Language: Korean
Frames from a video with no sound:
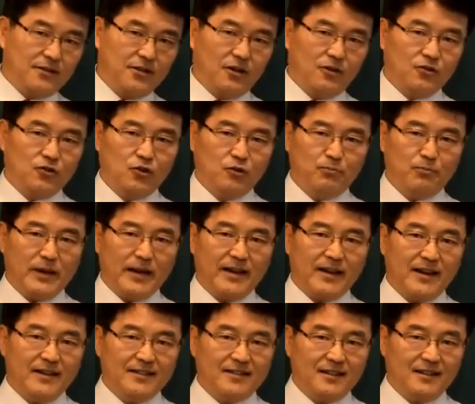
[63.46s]
형충파가
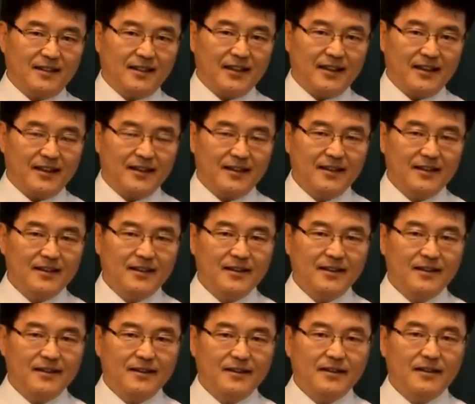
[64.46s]
있을 때
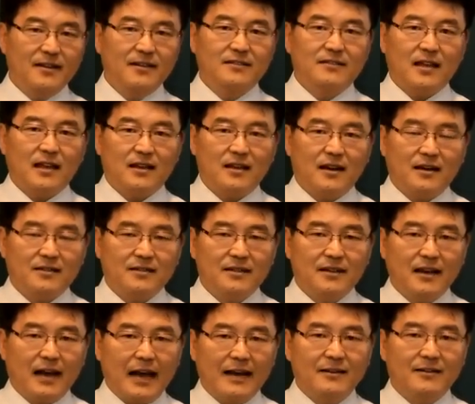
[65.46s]

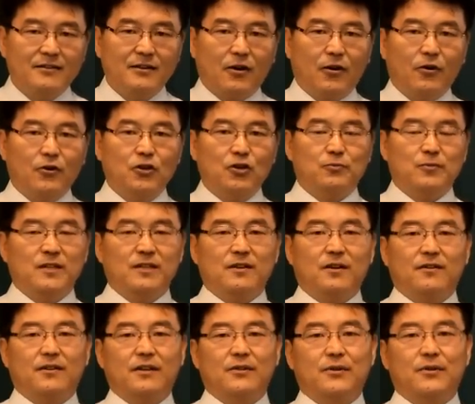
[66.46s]
생각지 않는 어려움을
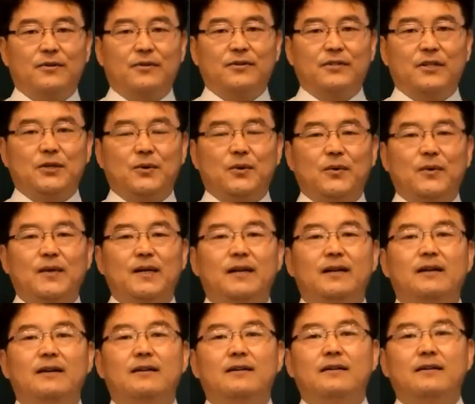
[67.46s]
겪게 되는 것이고
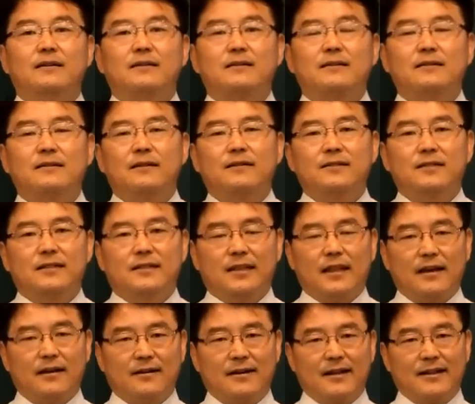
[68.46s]
그것이
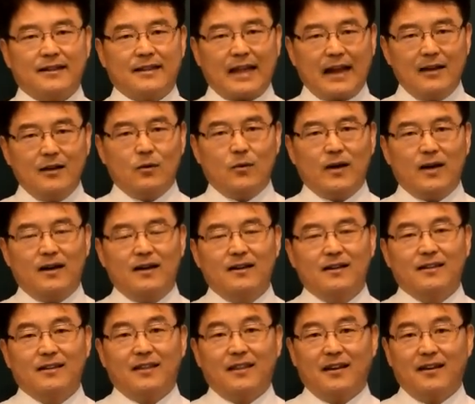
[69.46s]
태어난 달과
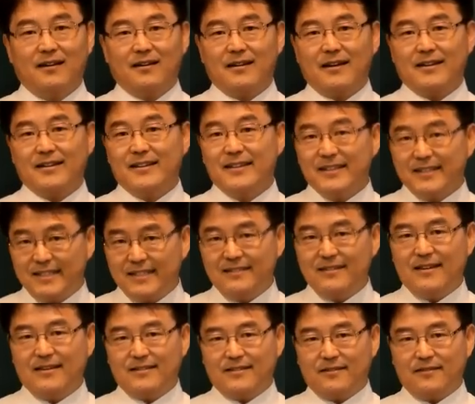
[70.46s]
태어난
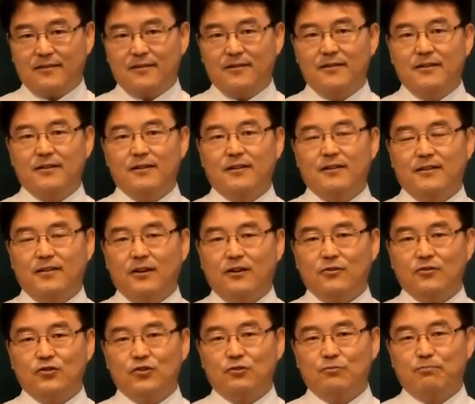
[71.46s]
시에서
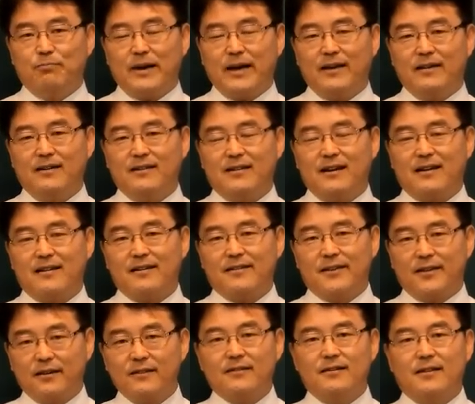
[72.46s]
형충파해를 다
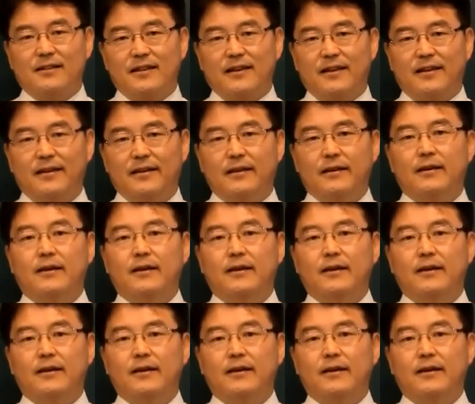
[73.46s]
겪을 때